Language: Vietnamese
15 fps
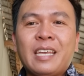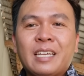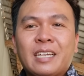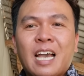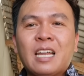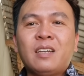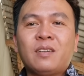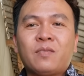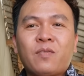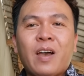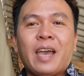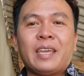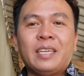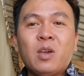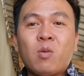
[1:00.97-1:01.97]
đình cần
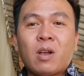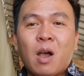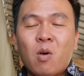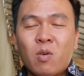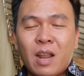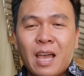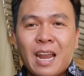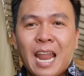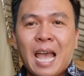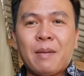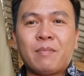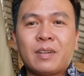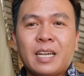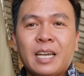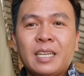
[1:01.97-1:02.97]
phải yêu cầu là
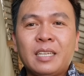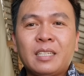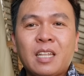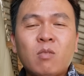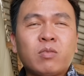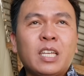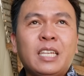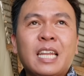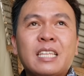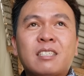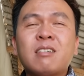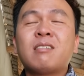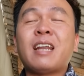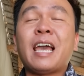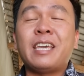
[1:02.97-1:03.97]
làm cái thông tin là
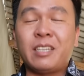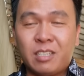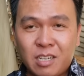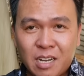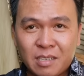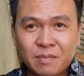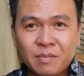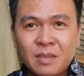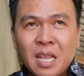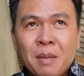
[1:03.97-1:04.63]
dựng lại hiện trường